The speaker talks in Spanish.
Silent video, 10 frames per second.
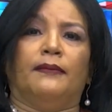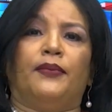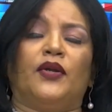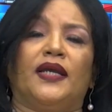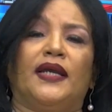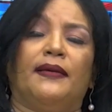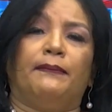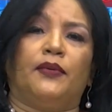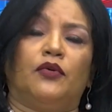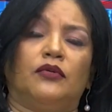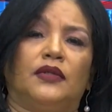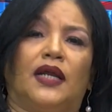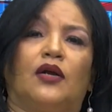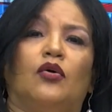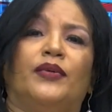Por ejemplo,
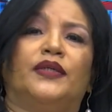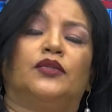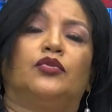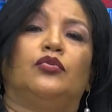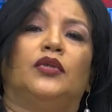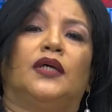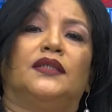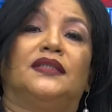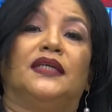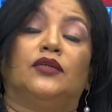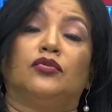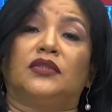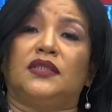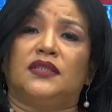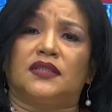la cobertura de
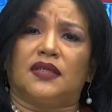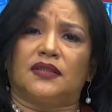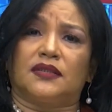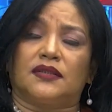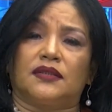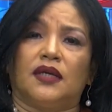noticias,